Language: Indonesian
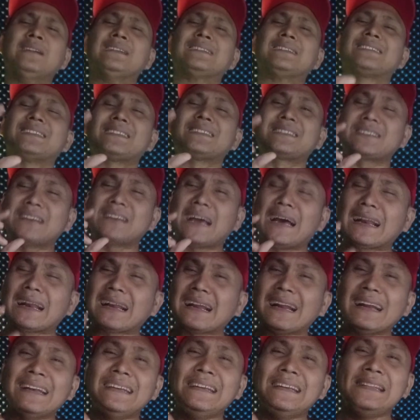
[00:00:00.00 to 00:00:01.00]

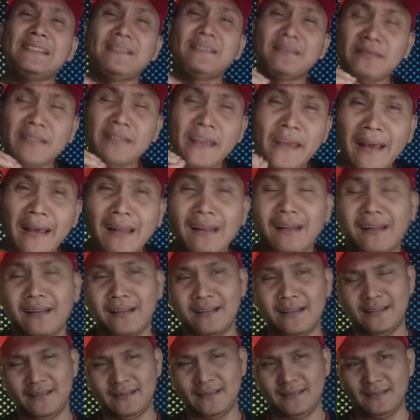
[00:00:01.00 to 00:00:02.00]
secara
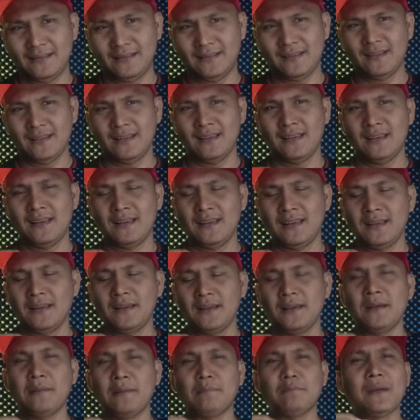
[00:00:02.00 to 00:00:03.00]
detail
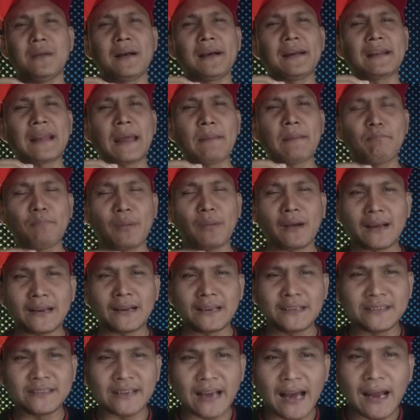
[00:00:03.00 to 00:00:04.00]
mengenai
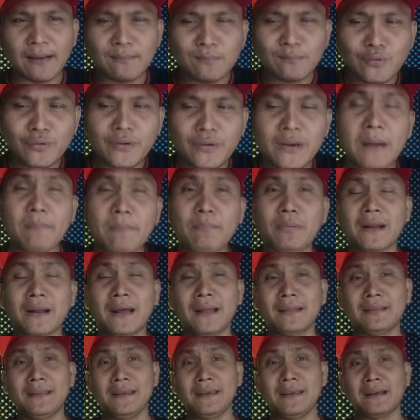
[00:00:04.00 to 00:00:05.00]
pekerjaanmu dia
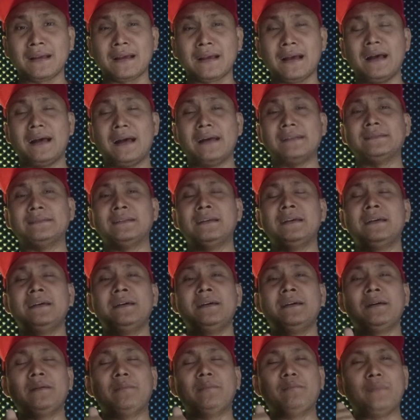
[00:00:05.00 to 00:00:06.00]
perhatikan
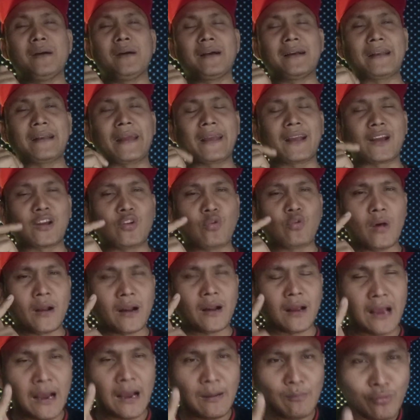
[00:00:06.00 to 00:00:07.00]
mengenai
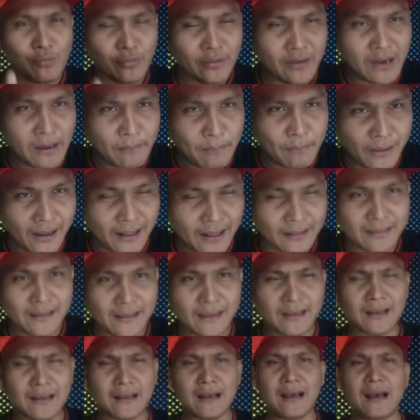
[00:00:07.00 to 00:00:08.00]
keluargamu dia
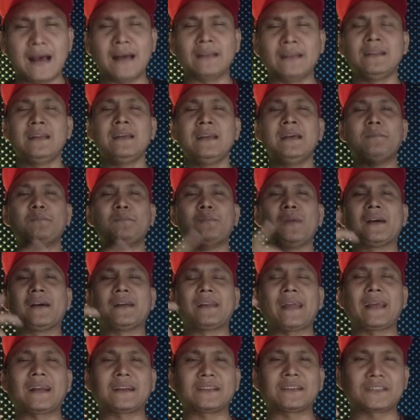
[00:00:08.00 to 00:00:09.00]
perhatikan,
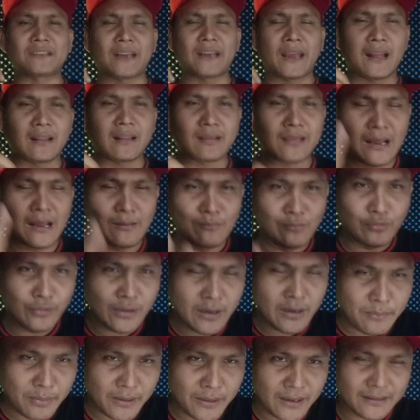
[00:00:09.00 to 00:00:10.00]
mengenai kesehatanmu
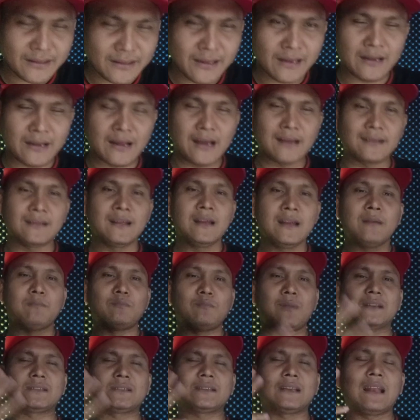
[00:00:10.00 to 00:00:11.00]
dia perhatikan,
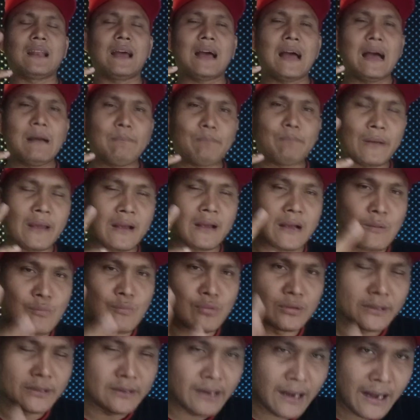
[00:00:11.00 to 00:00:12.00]
masalah apa yang
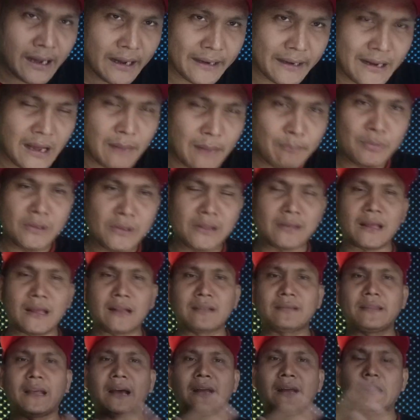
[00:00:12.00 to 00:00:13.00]
kamu sedang hadapi,
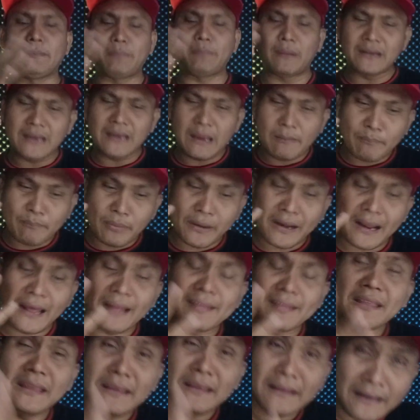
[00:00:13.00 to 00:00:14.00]
tantangan apa dia
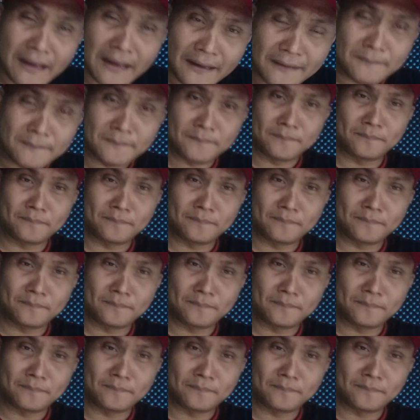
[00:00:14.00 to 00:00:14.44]
perhatikan.